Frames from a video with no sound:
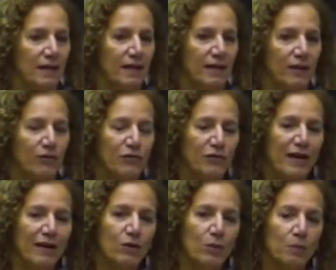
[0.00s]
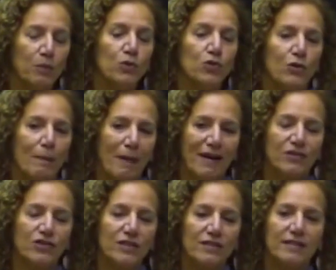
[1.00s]
Eu falo, eu puxo a
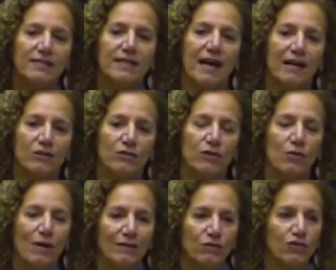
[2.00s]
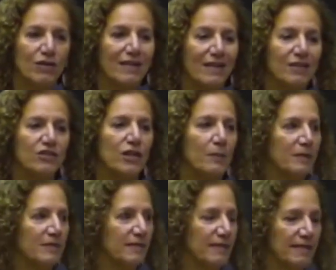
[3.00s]
partir desse ato, que foi um ato de grande
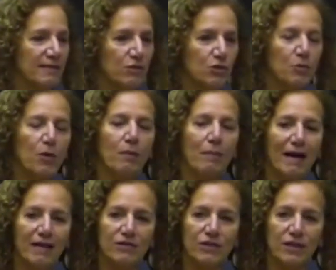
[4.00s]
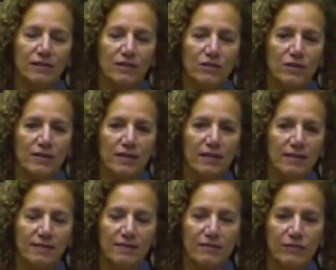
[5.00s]
representação diplomática e da
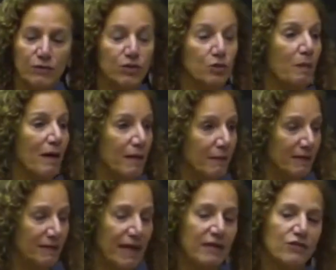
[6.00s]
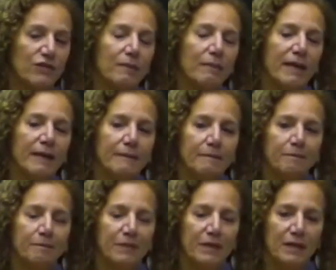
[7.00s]
sociedade civil e de parlamentares também,
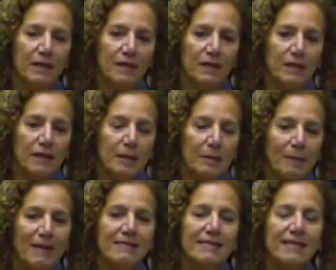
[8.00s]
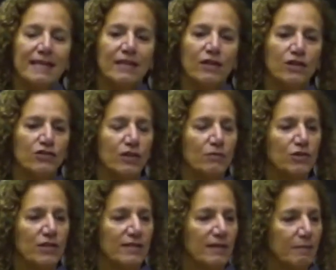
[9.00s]
para dizer que nós temos
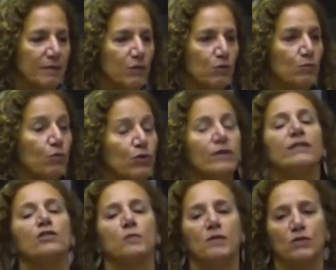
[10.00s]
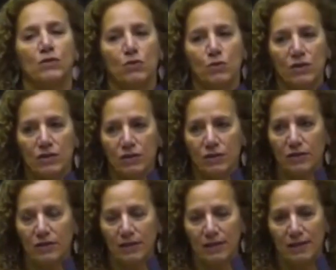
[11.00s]
recebido muitas pessoas
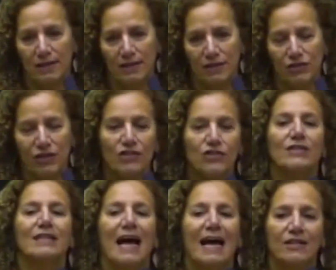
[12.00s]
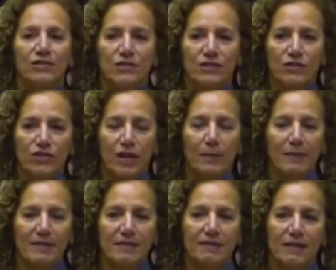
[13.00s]
de entidades e de
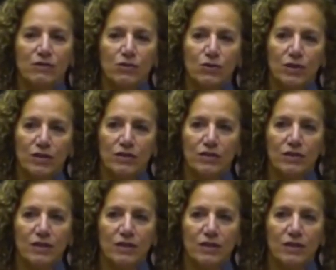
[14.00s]
representações